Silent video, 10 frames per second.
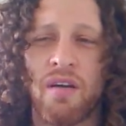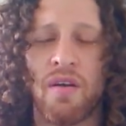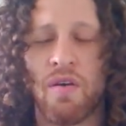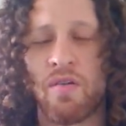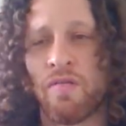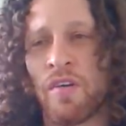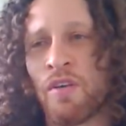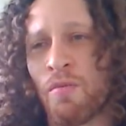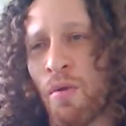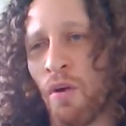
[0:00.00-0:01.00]
l'envie
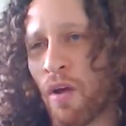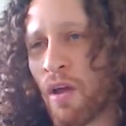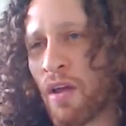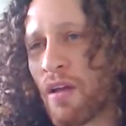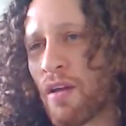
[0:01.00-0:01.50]
de pleurer.